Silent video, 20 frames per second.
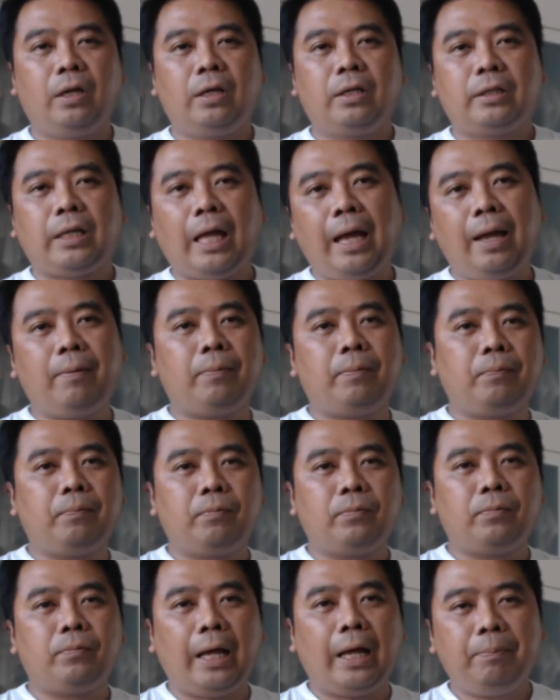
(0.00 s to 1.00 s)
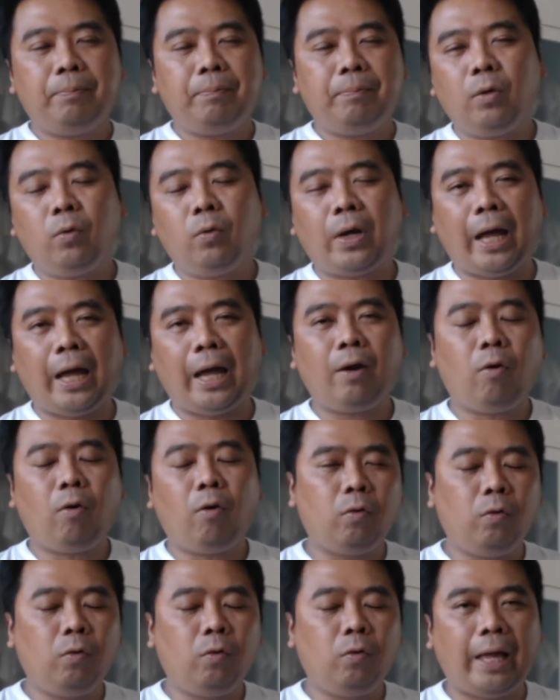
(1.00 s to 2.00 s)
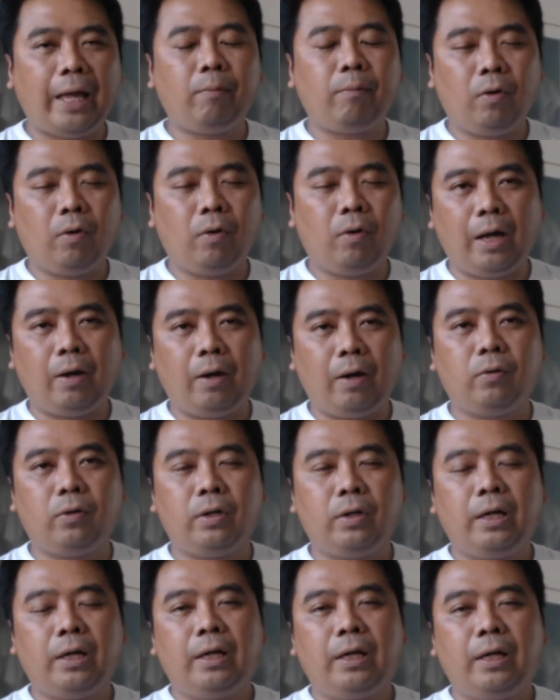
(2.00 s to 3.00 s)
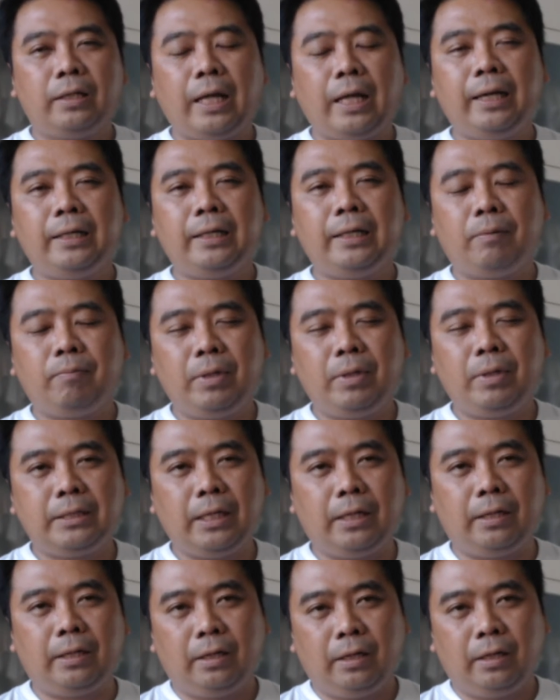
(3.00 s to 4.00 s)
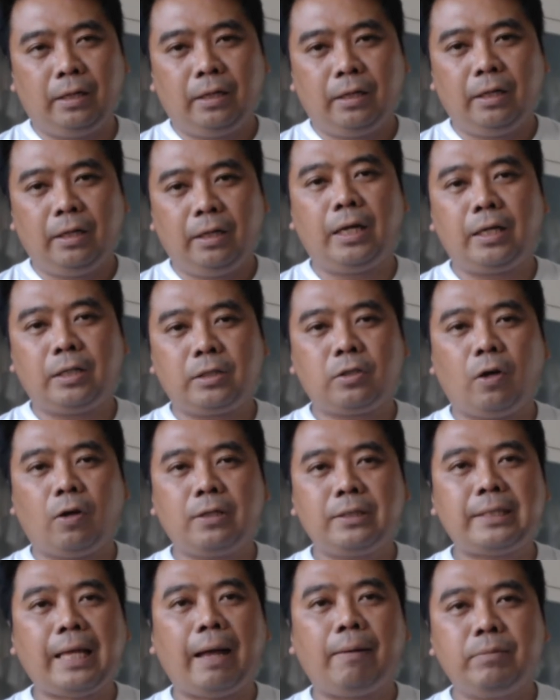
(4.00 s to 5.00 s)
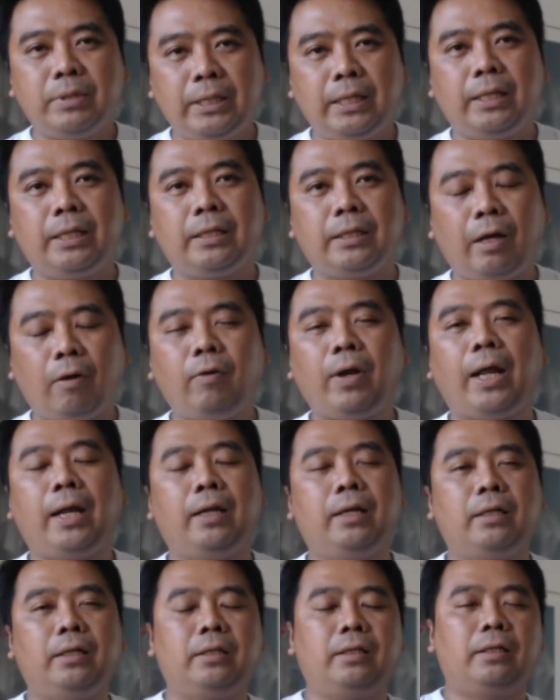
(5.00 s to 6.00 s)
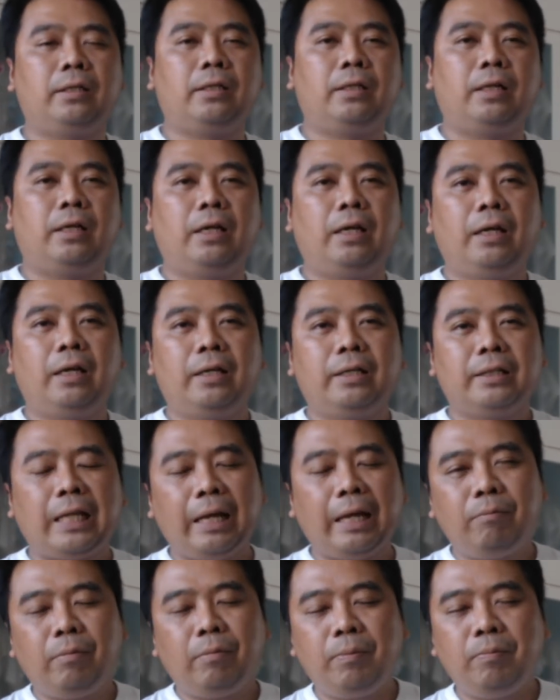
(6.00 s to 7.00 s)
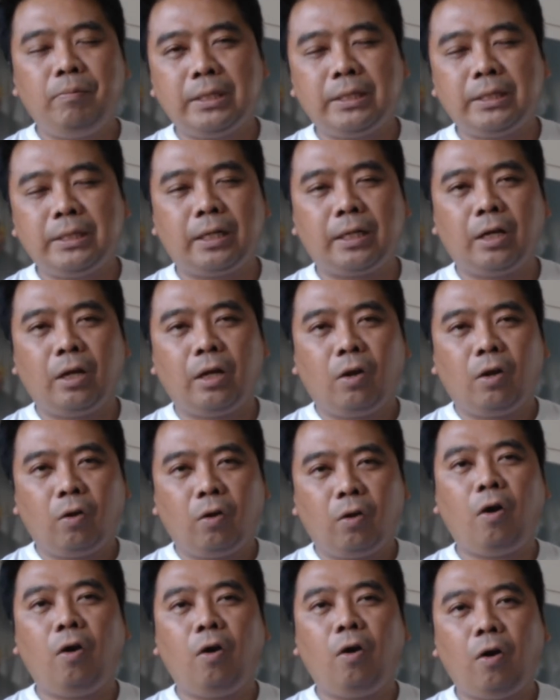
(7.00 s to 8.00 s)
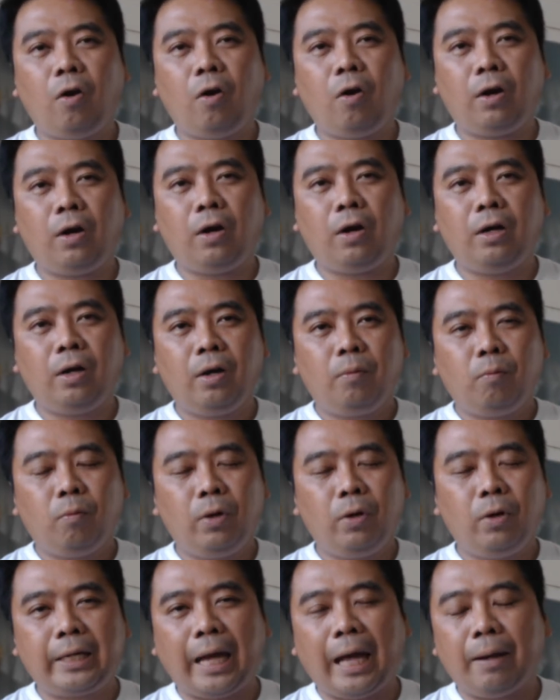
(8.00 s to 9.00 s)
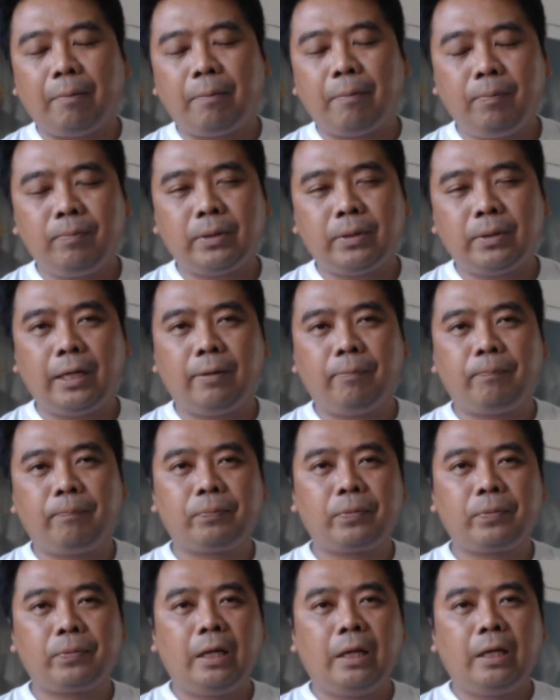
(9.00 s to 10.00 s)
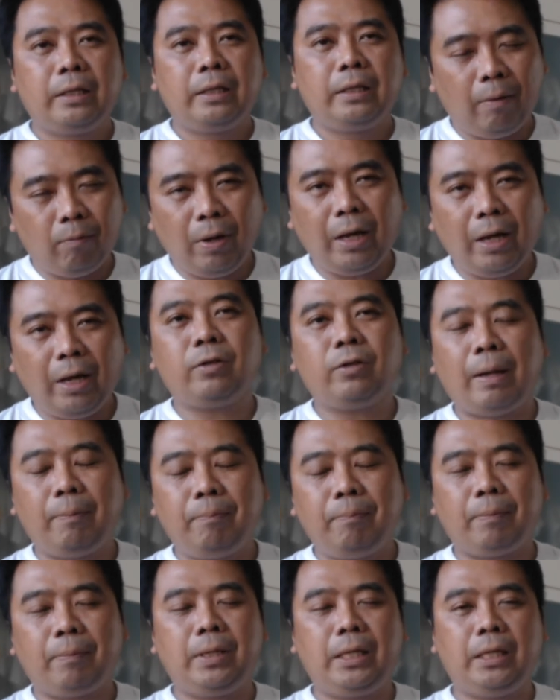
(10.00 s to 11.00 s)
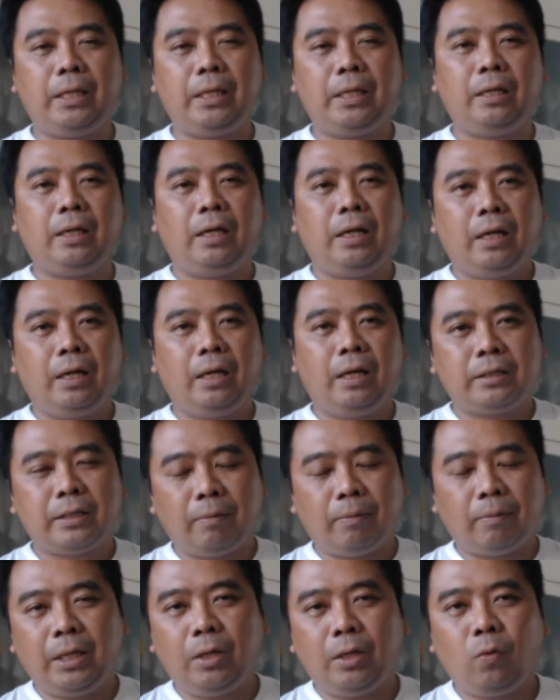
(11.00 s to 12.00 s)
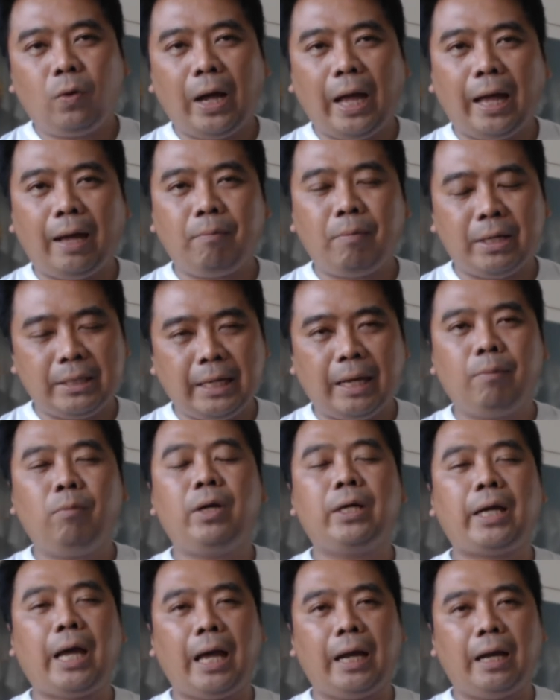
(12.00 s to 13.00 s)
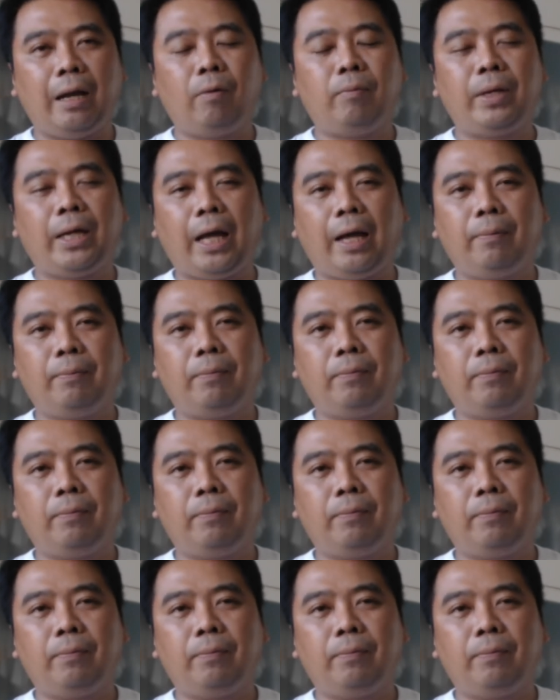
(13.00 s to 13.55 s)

ถ้าท่านเป็นลูกค้าของโรงแรมของเรา ท่านจะมีสิทธิ์ 1 2 3 4 เท่านั้น ท่านไม่มีสิทธิ์ร้องขอบริการเพิ่มเติม ถามว่าเราทำแบบนี้จะมีลูกค้ามาใช้บริการเราไหมครับ